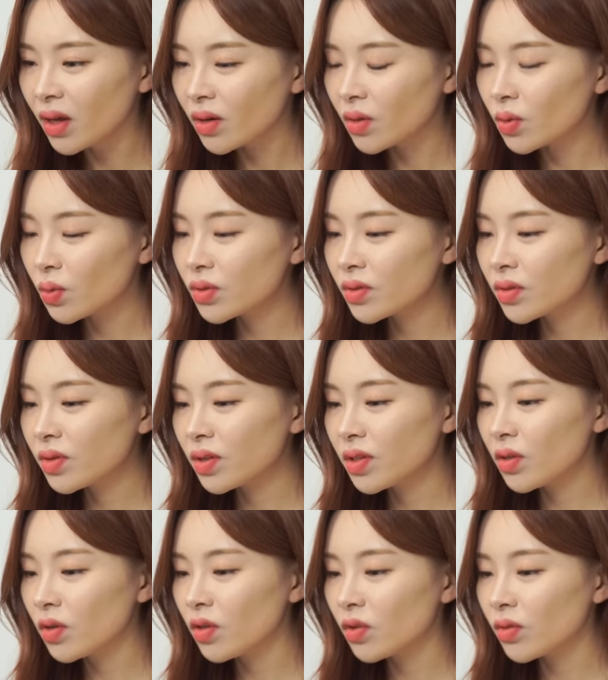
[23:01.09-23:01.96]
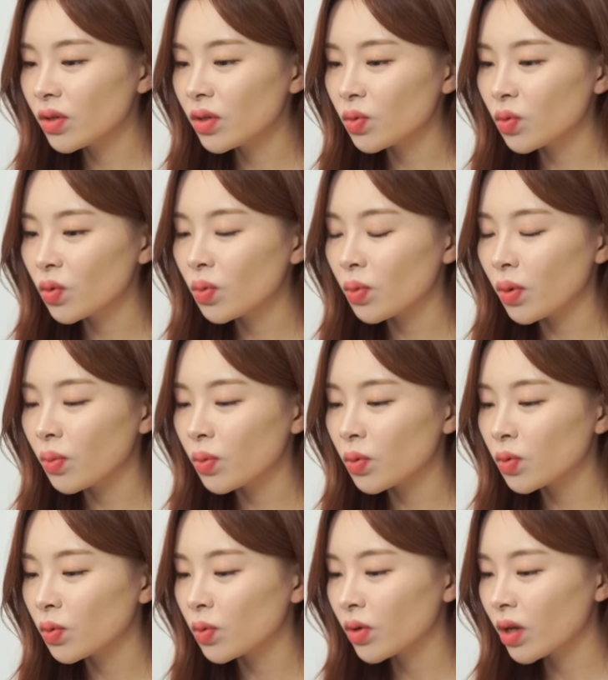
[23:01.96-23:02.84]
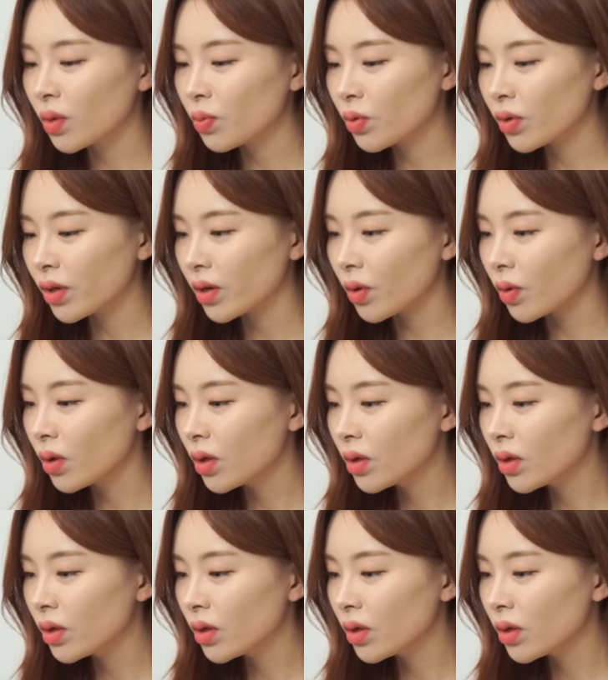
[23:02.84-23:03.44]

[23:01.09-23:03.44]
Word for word: 그리고 스티어링을도 보도록 해볼게요.